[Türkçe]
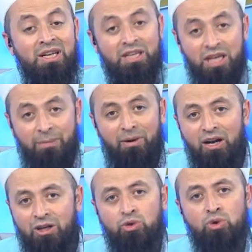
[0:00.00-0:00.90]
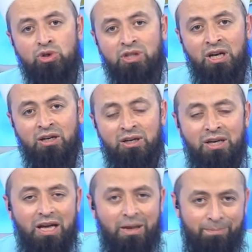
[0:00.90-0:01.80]
ihmal ediyorsak
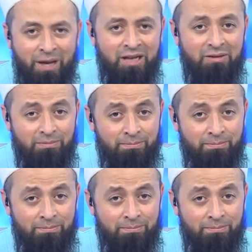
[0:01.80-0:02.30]
e, bere,